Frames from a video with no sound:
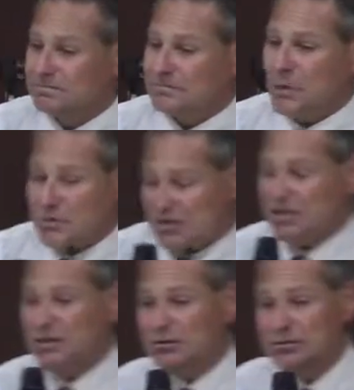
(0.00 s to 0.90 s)
Eu
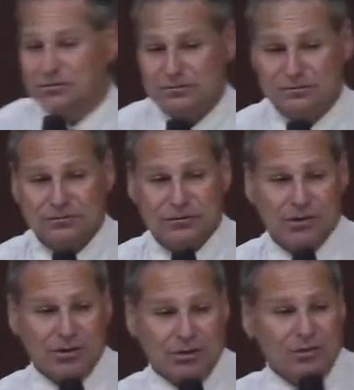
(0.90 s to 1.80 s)
sinto.
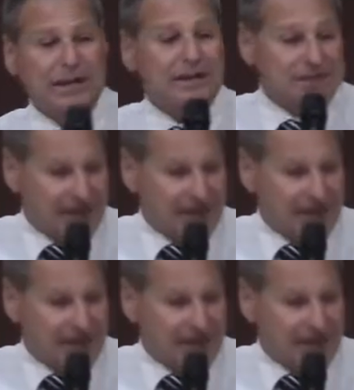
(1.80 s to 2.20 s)
Quando a igreja